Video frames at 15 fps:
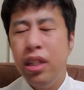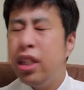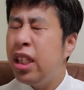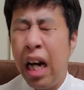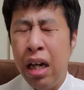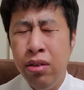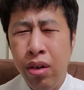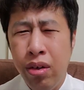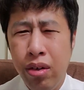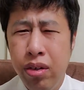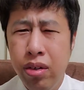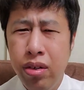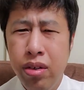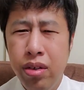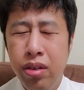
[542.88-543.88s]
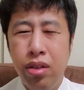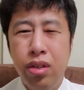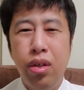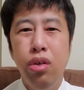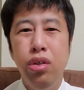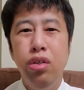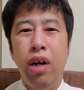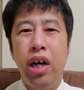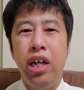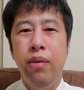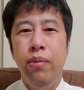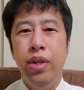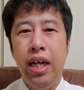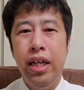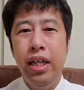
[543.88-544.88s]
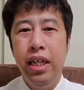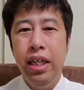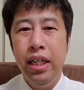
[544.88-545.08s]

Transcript: 違うの。そういうわけでもない。